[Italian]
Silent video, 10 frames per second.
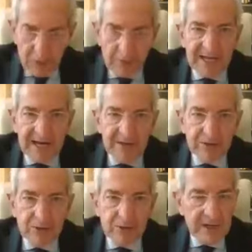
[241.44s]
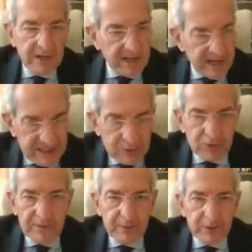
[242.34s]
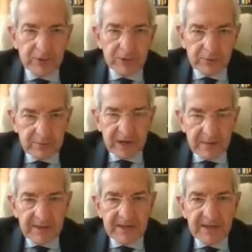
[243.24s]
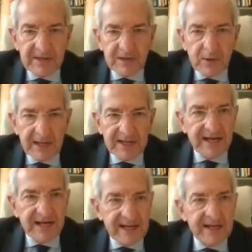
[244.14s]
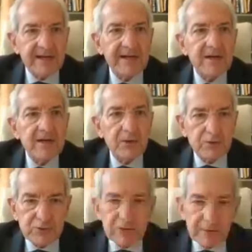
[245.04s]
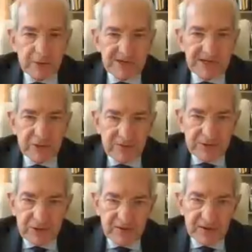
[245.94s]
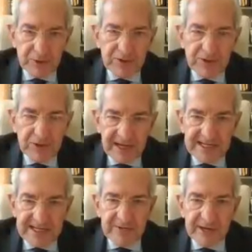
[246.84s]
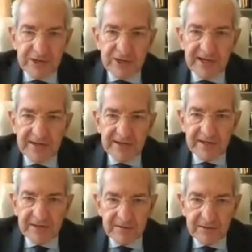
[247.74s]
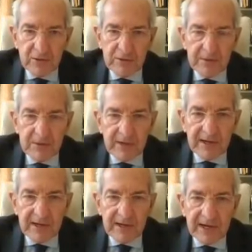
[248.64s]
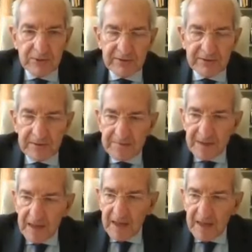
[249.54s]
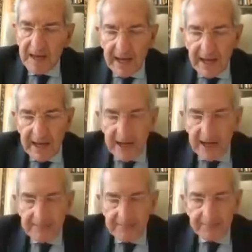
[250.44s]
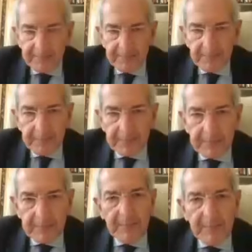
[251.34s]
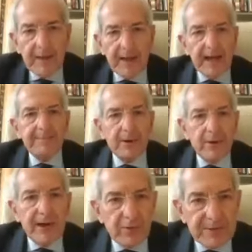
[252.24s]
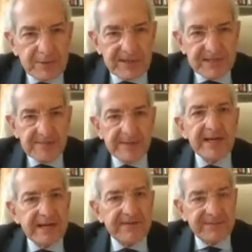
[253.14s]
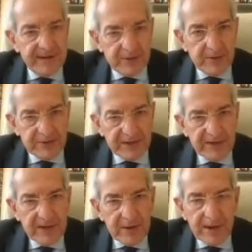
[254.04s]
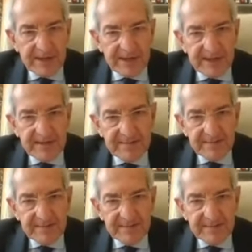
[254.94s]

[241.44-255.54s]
comitato che ha scritto un rapporto veramente di qualità, anche lo studio Ambrosetti ho visto che ha fatto un'integrazione eccellente, di cui mi congratulo davvero, e, e però ecco, bisogna stabilire chi fa le cose. Guardi,